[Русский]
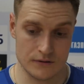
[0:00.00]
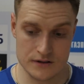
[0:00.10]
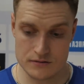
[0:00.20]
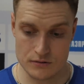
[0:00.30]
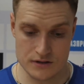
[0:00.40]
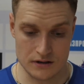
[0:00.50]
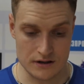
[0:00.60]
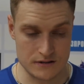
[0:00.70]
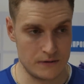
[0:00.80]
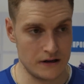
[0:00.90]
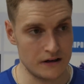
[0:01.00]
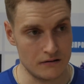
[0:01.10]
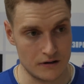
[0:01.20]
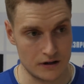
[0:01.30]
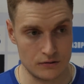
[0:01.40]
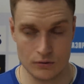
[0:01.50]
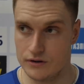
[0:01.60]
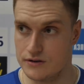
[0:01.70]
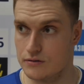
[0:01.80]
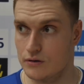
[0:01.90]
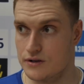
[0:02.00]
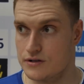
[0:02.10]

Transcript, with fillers: у нас то есть игра с Бельгией, выходной, и только